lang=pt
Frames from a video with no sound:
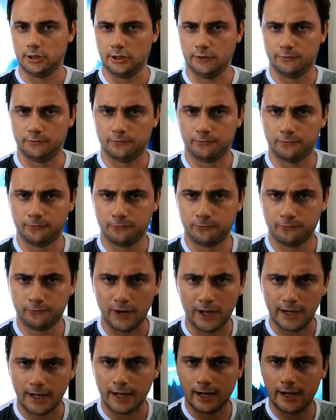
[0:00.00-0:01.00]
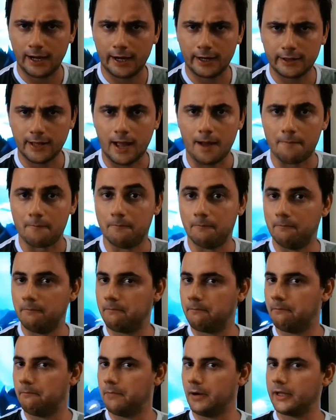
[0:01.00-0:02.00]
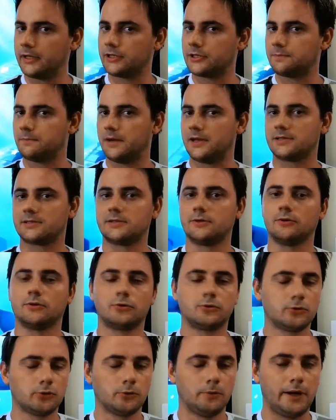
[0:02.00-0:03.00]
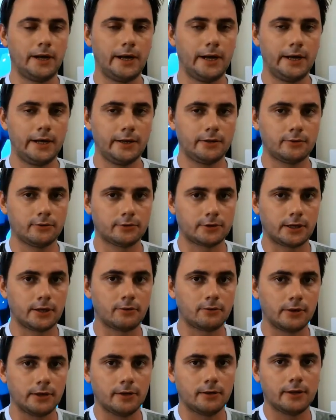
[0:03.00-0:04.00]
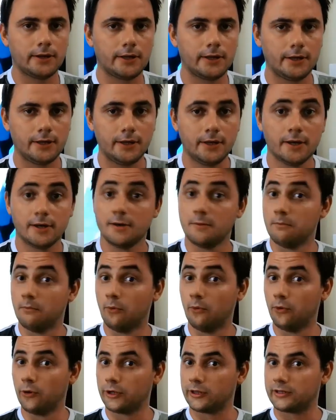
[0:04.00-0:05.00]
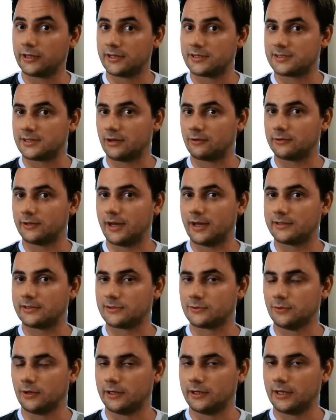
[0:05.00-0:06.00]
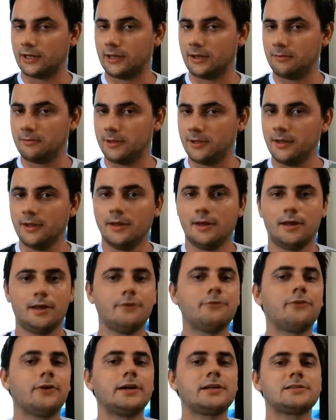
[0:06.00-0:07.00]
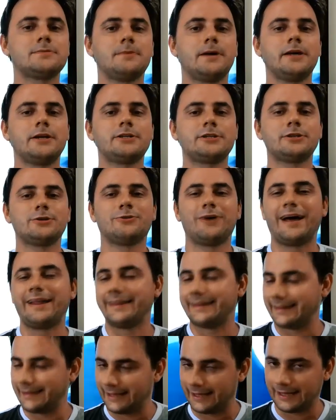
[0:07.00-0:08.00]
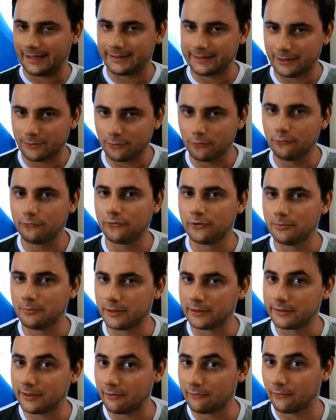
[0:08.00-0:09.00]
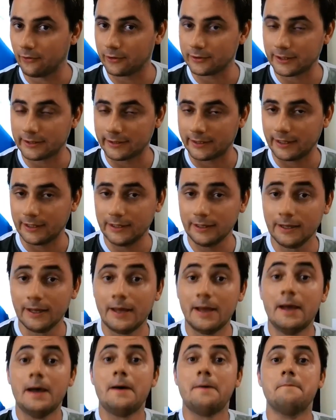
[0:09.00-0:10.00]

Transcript: E fala galera da Bleach Brasil, tudo bem? Tudo tranquilo aí? Muitas saudades do anime, infelizmente não há nada confirmando a volta dele,